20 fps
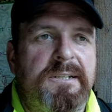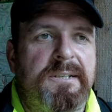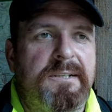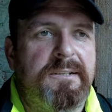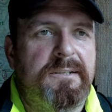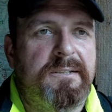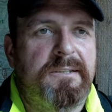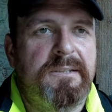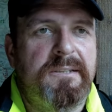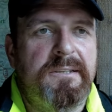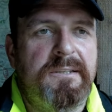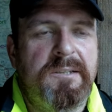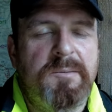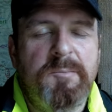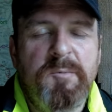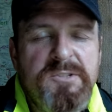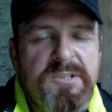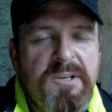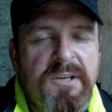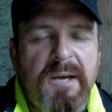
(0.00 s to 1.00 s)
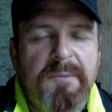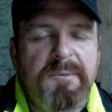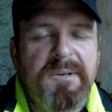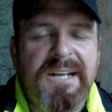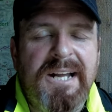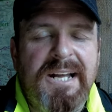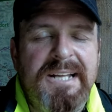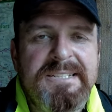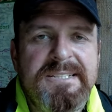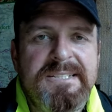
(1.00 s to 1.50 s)
Äh, ich muss euch aber
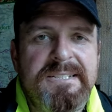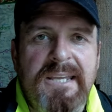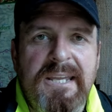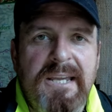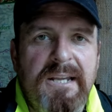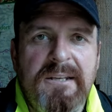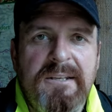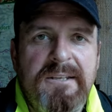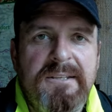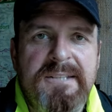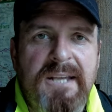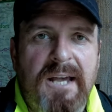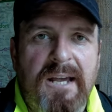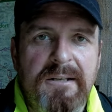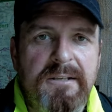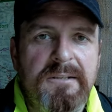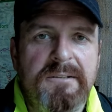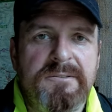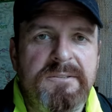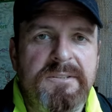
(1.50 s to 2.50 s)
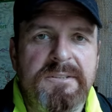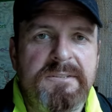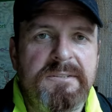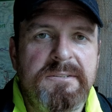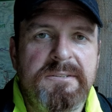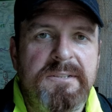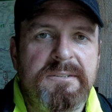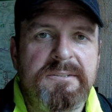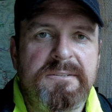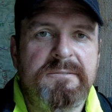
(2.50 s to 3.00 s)
ganz ehrlich sagen, und das
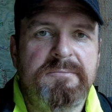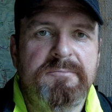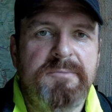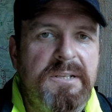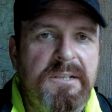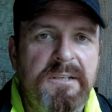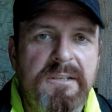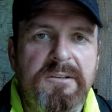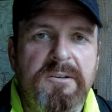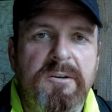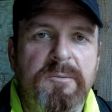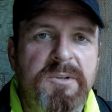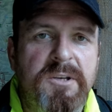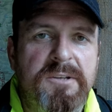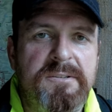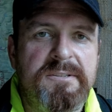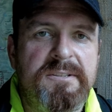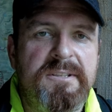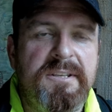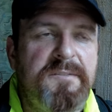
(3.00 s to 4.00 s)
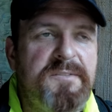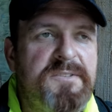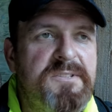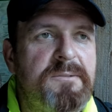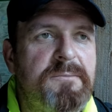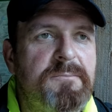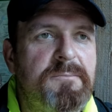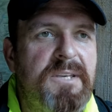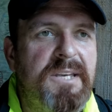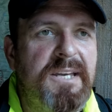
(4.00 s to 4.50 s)
ist jetzt wirklich, kommt aus
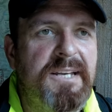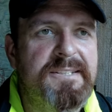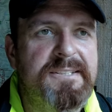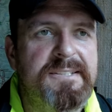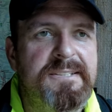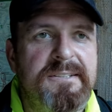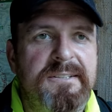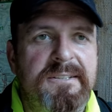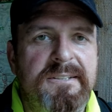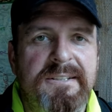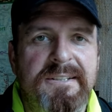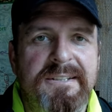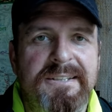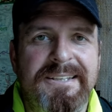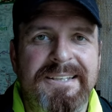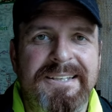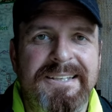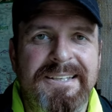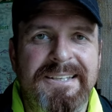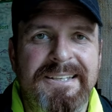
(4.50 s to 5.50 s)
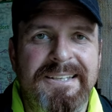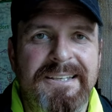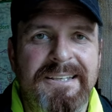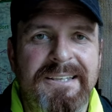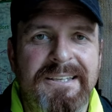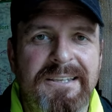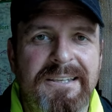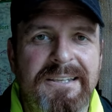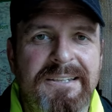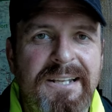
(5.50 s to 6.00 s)
tiefstem Herzen,
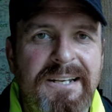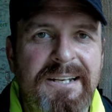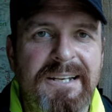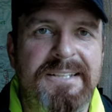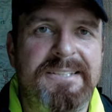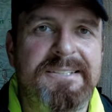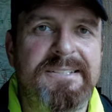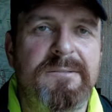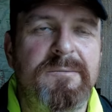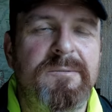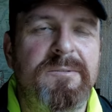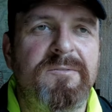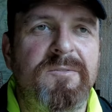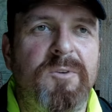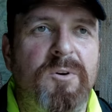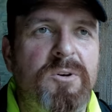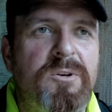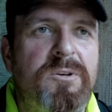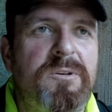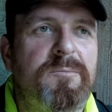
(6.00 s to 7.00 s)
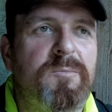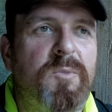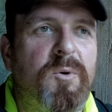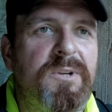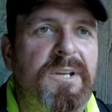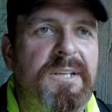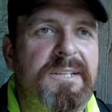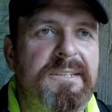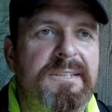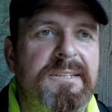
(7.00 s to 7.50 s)
in den letzten Wochen,
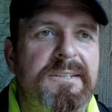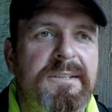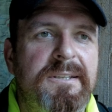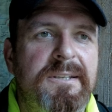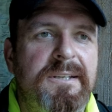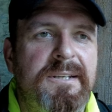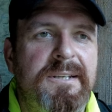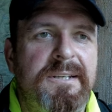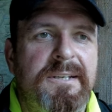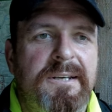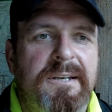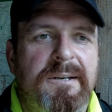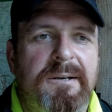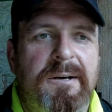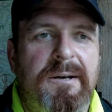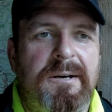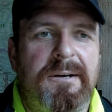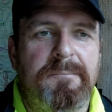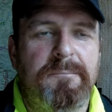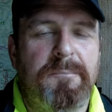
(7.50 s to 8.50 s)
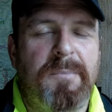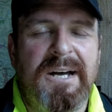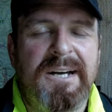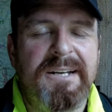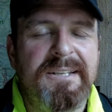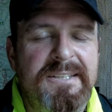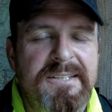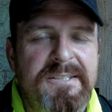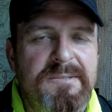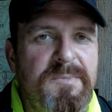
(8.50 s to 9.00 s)
Monaten
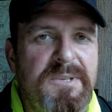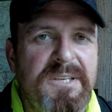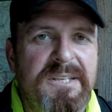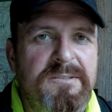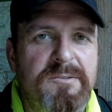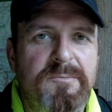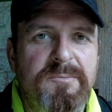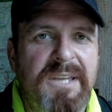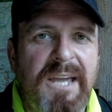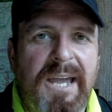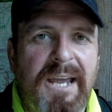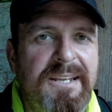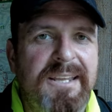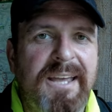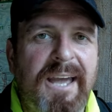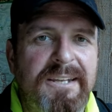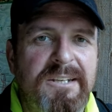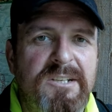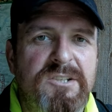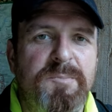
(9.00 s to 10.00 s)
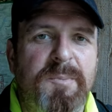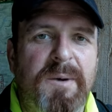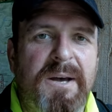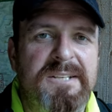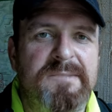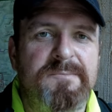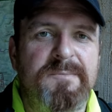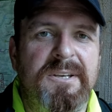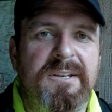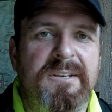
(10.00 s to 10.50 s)
macht es mir zum Teil keinen
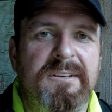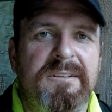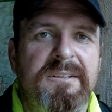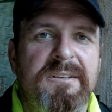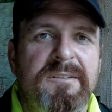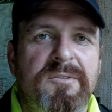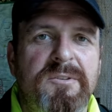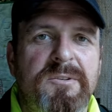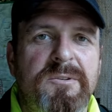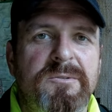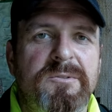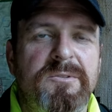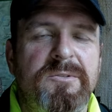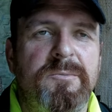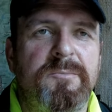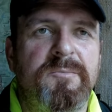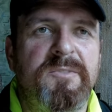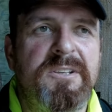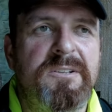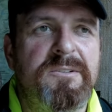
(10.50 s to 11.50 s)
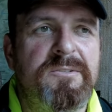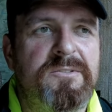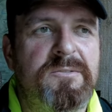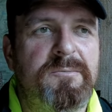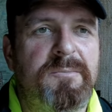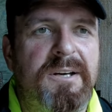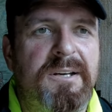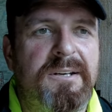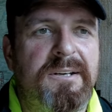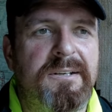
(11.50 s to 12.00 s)
Spaß mehr, hier für YouTube Videos
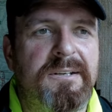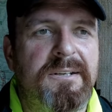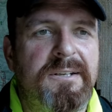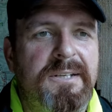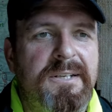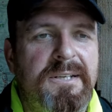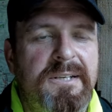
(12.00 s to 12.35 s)
zu machen.